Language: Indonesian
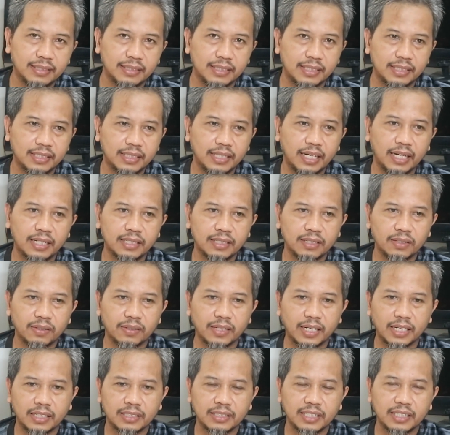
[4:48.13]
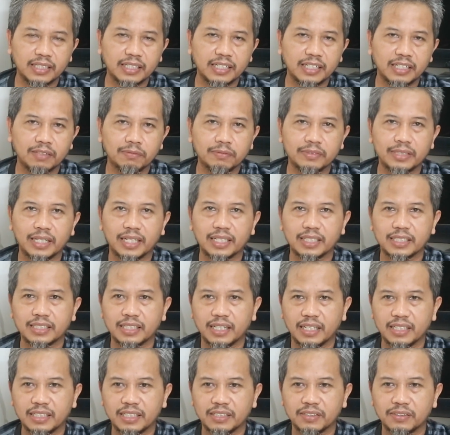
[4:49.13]
Jadi ada orang yang ngirim WA ke
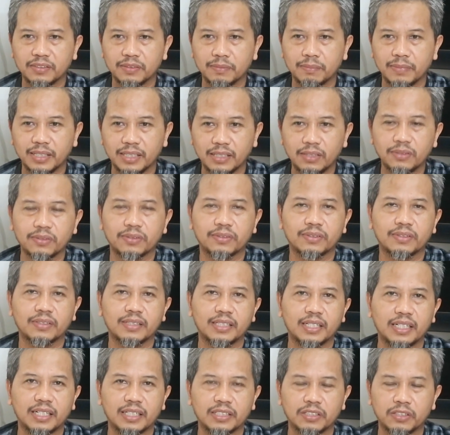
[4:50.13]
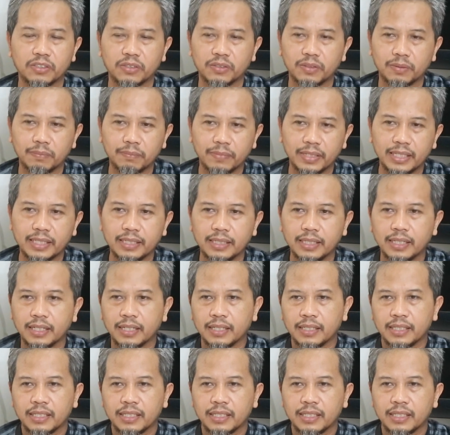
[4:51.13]
saya itu mengeluh ya atau komplain.